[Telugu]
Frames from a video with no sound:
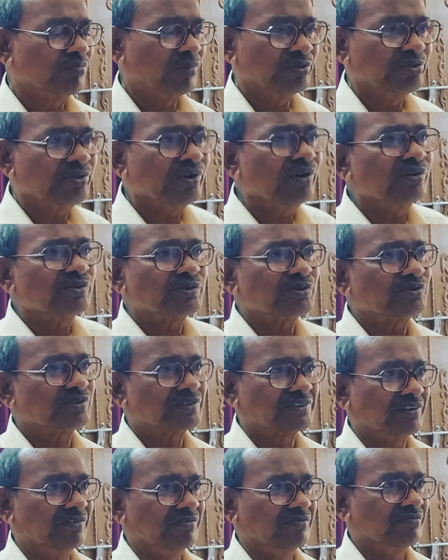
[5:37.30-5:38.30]
మంత్రులు
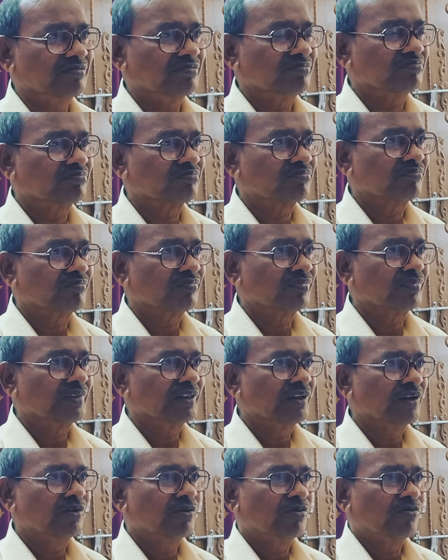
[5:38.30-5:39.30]
చూస్తాం
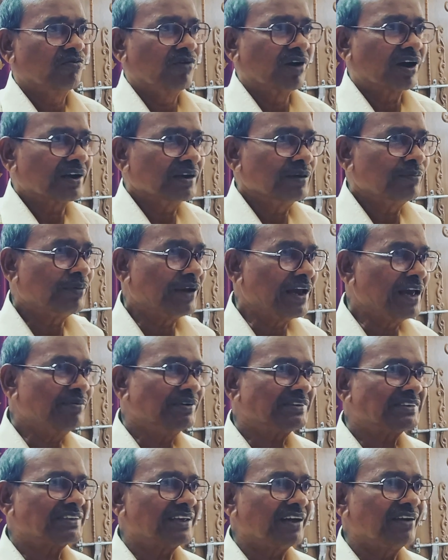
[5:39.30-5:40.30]
ఒకరిని
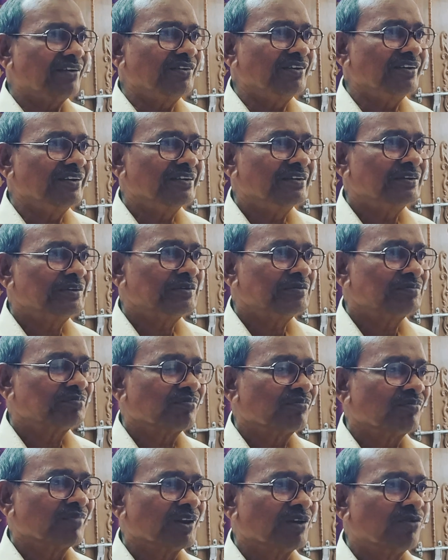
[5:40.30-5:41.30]
ప్రేమిస్తారు
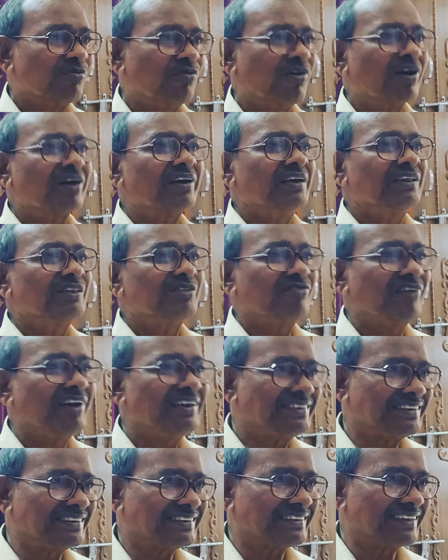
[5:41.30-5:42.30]
ఒకరిని
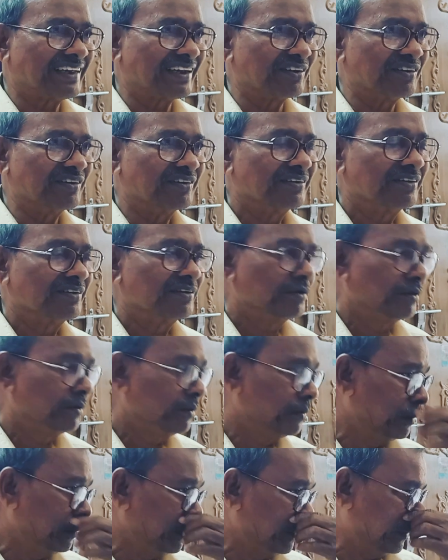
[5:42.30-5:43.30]
ద్వేషిస్తారు
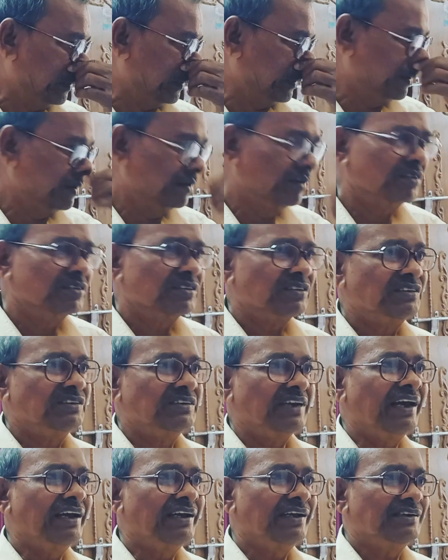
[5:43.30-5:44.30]

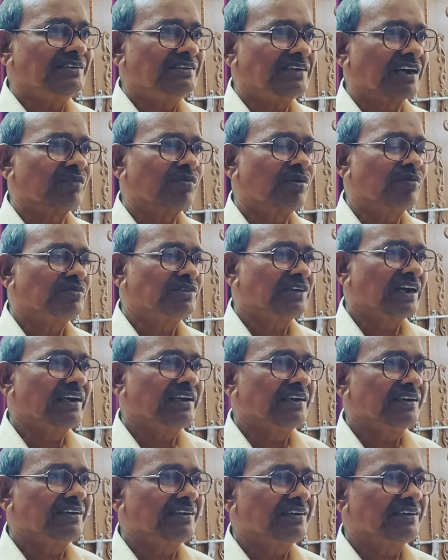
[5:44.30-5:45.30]
జై జన్మ జై
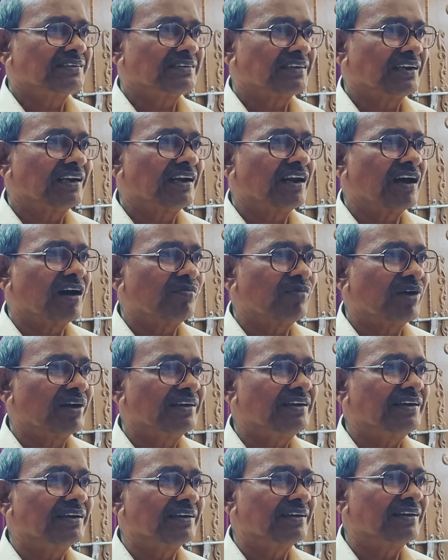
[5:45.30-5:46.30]
శ్రీరామ్
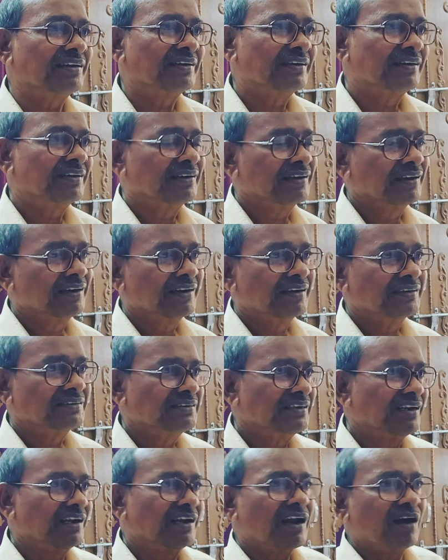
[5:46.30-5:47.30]
అని
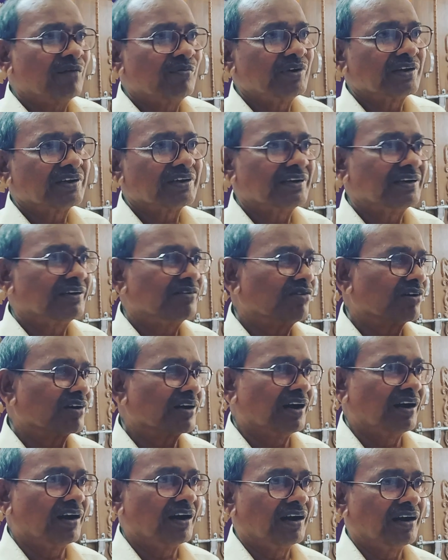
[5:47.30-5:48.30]
శ్రీరాముడికి
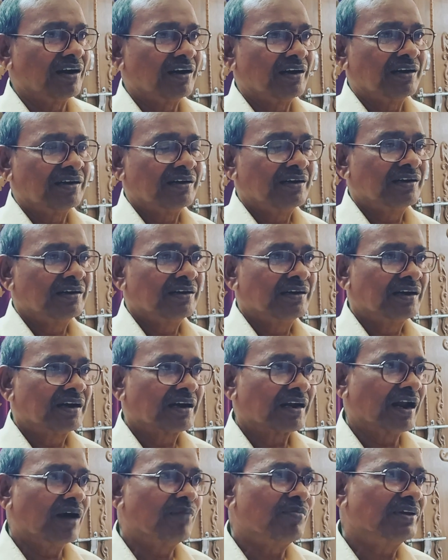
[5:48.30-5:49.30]
ఒక
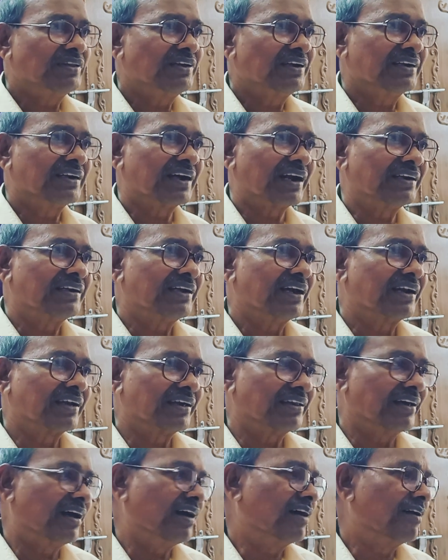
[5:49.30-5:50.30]
రామ మందిరం కట్టారు
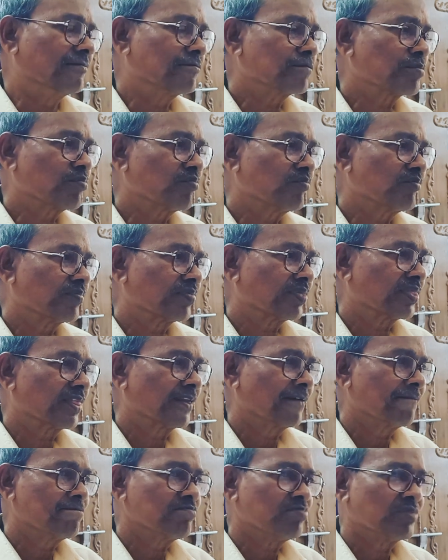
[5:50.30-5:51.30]
కదా
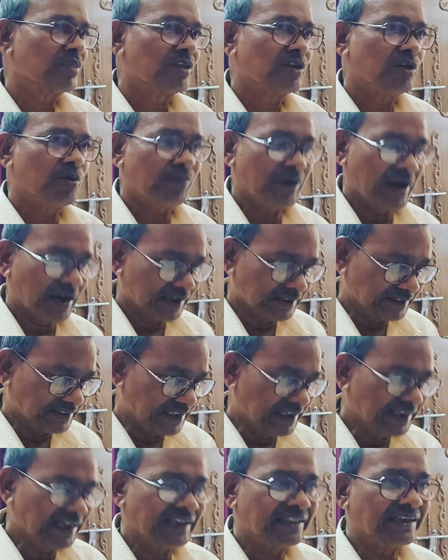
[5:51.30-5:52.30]
ఇప్పుడు అక్కడ
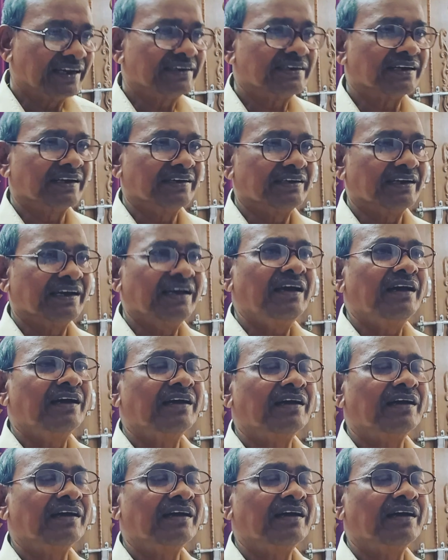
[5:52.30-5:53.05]
జరిగేది ఏంటంటే